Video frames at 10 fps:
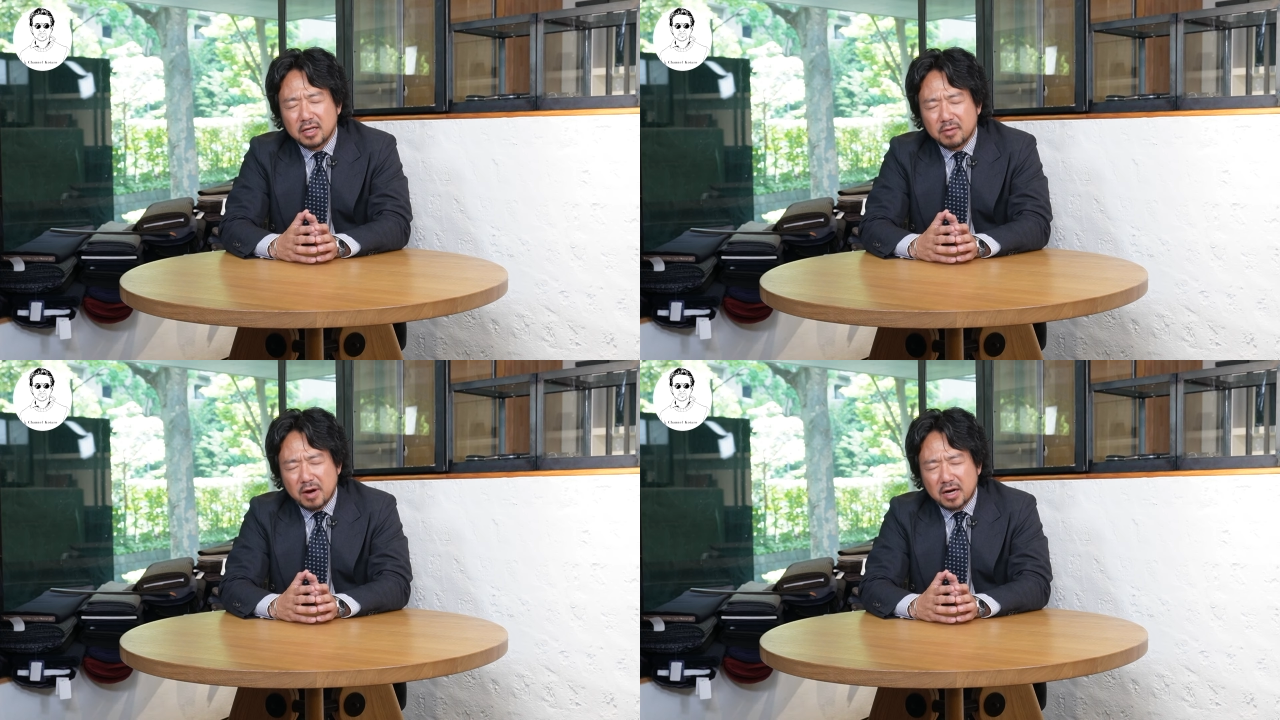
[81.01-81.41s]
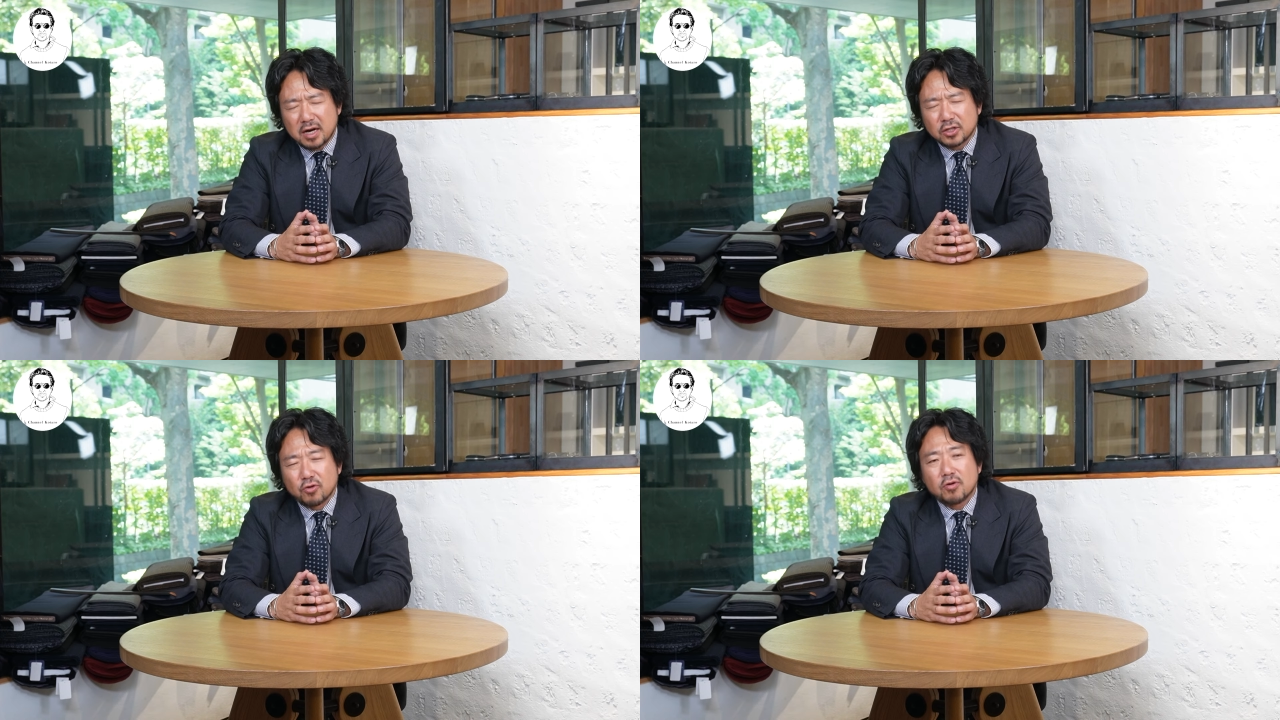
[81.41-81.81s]
今か
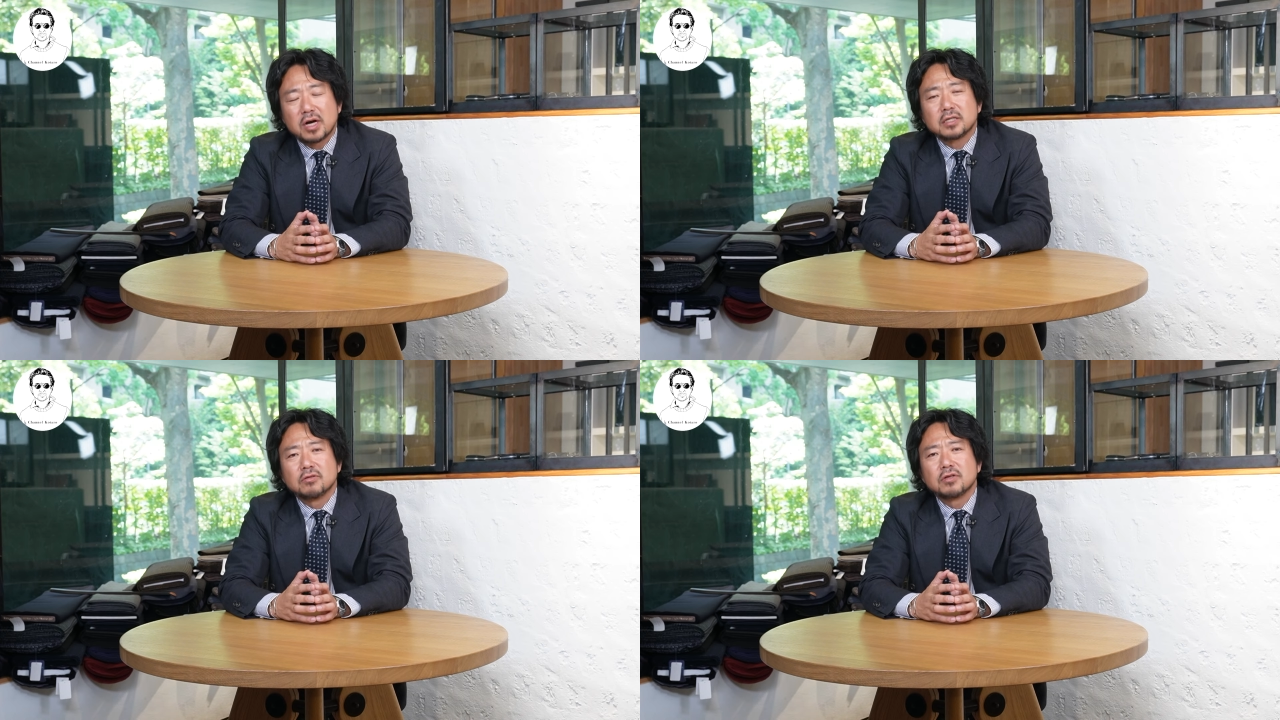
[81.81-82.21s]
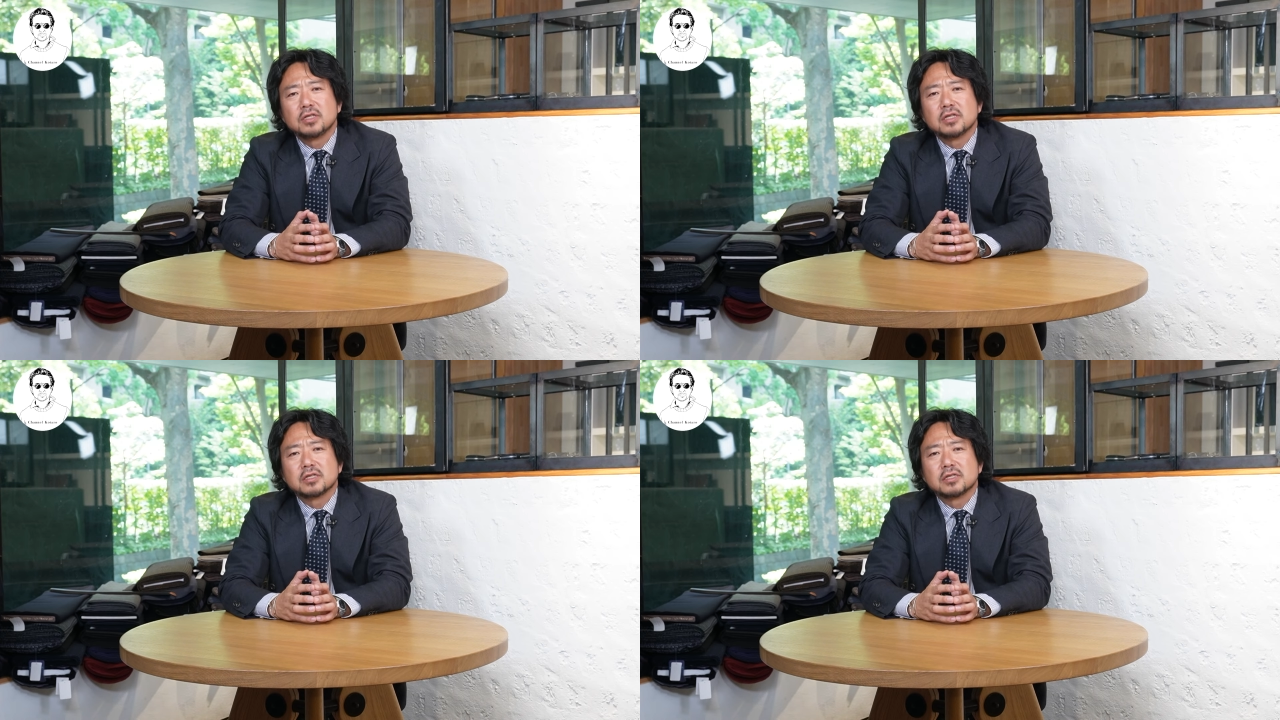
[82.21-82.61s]
ら紹介する
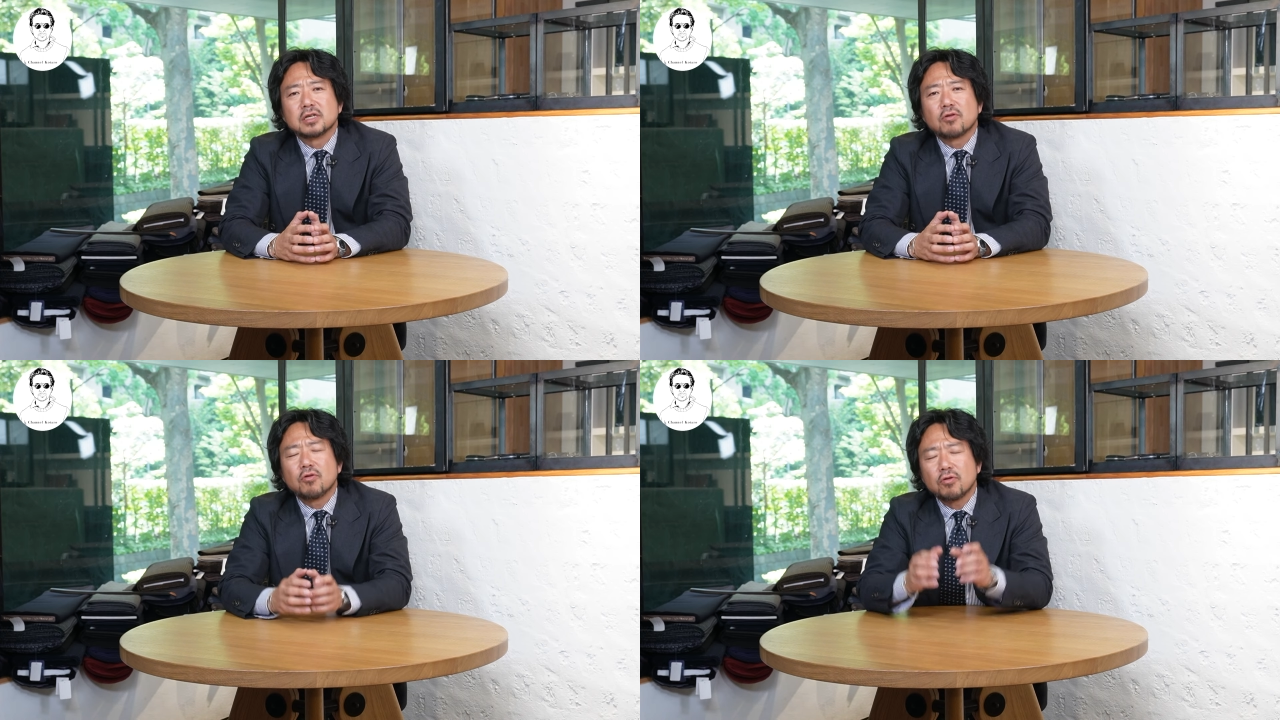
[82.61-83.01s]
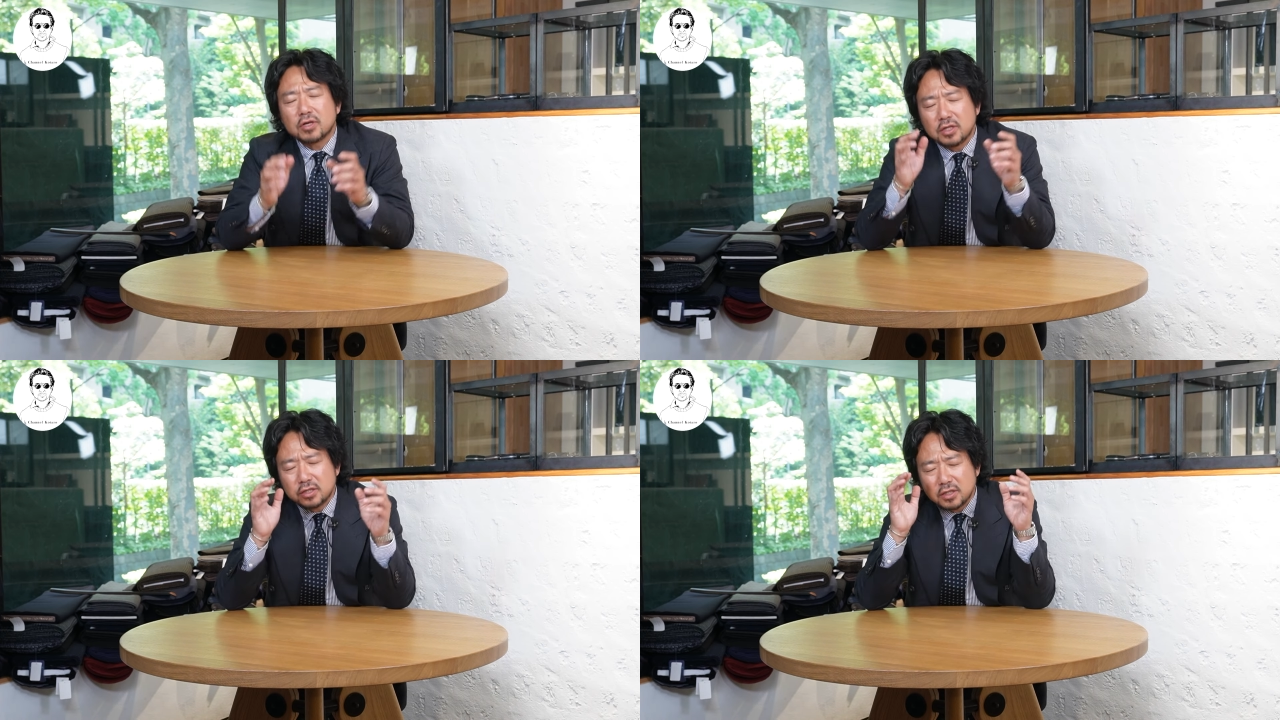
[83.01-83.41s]
生地ですし、この
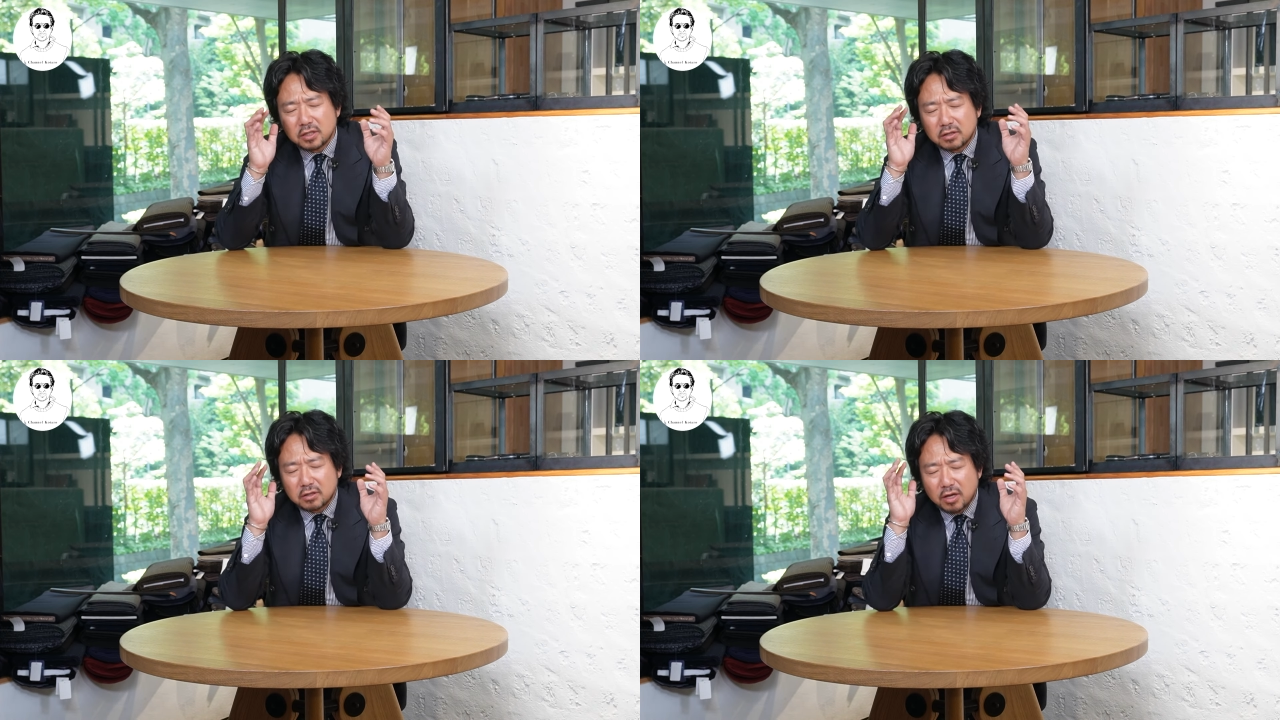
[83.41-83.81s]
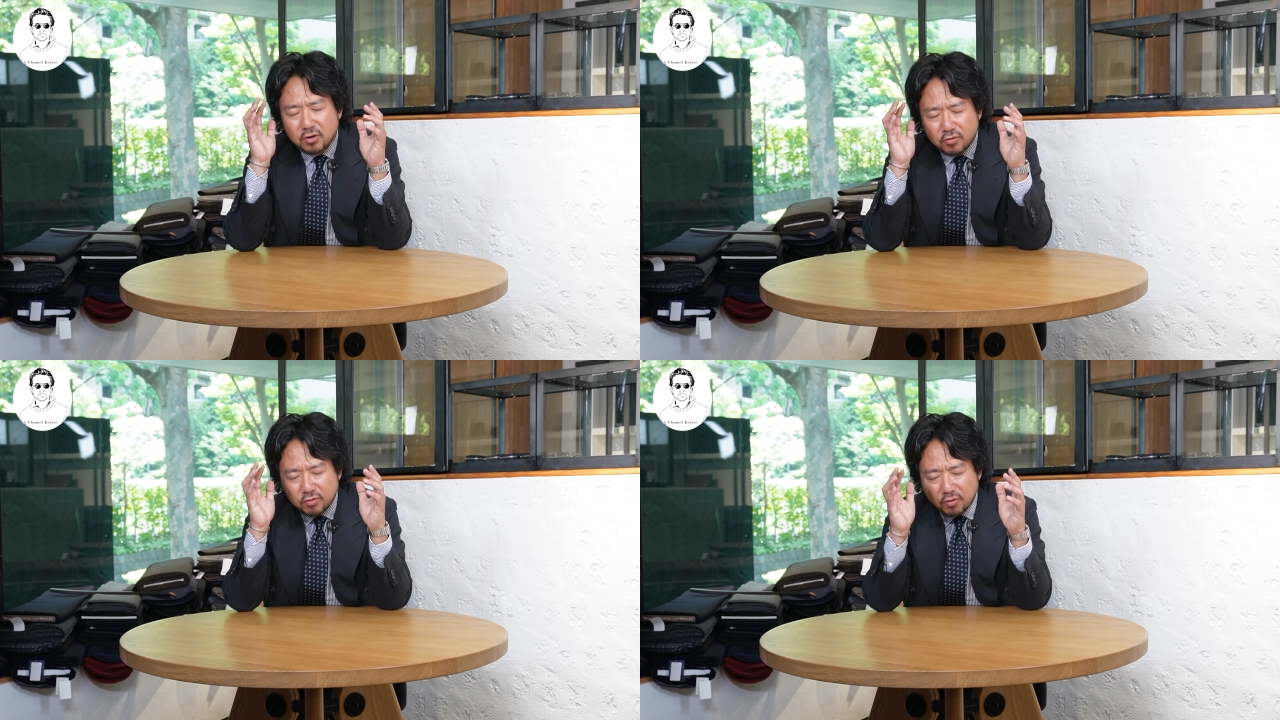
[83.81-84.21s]
生地って
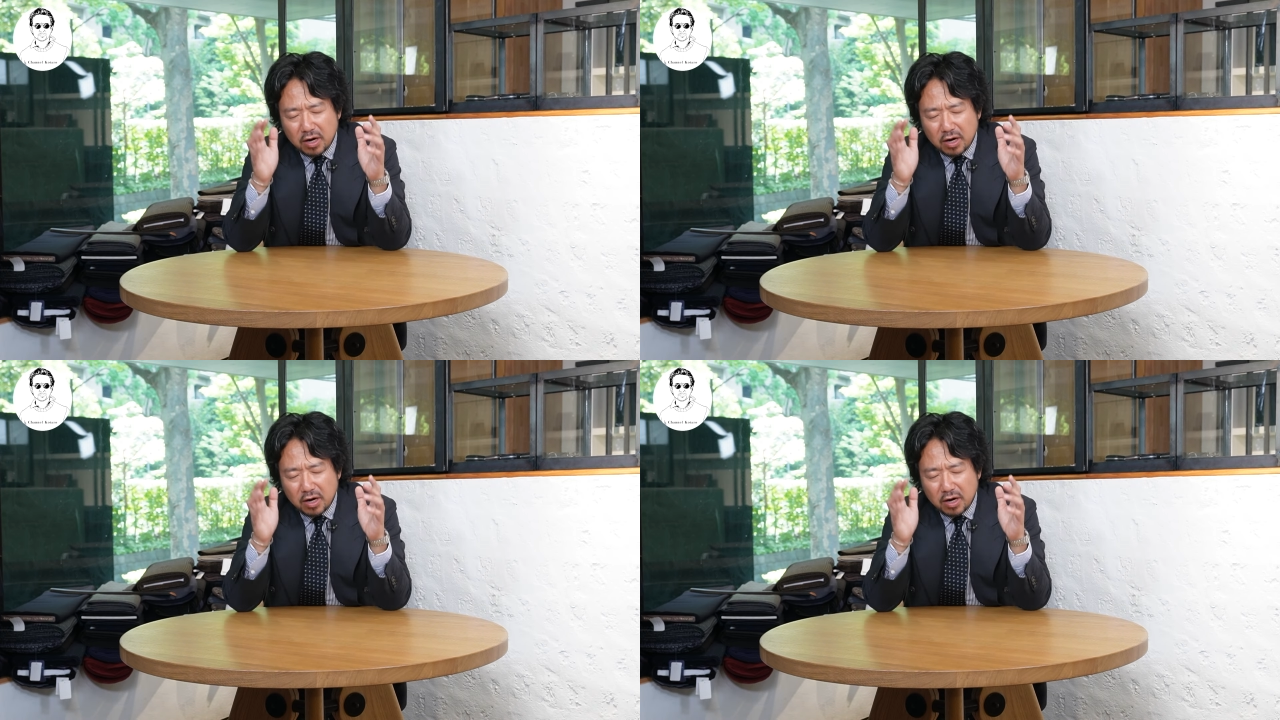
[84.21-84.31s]
いうの